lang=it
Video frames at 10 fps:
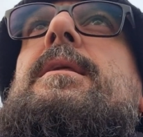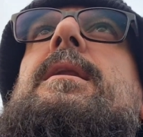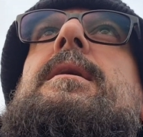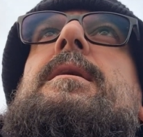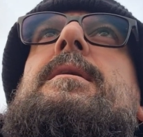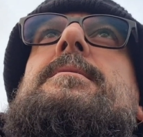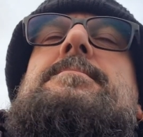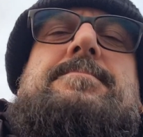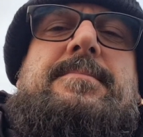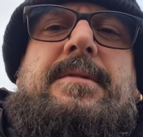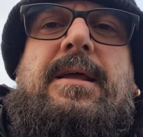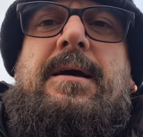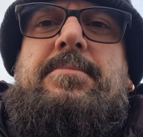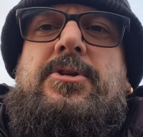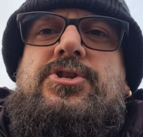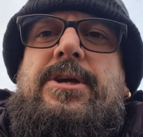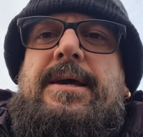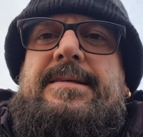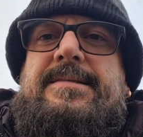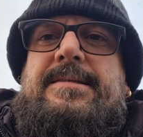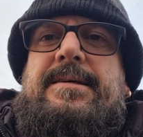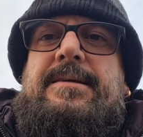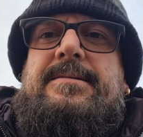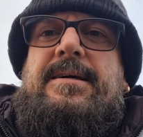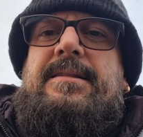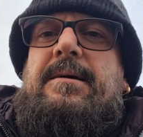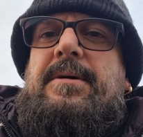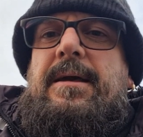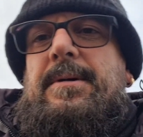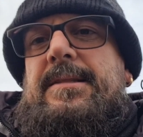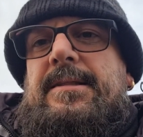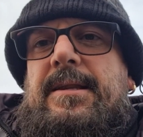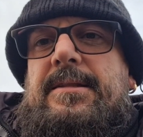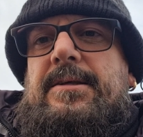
della, della PGS Santa Maria Madre del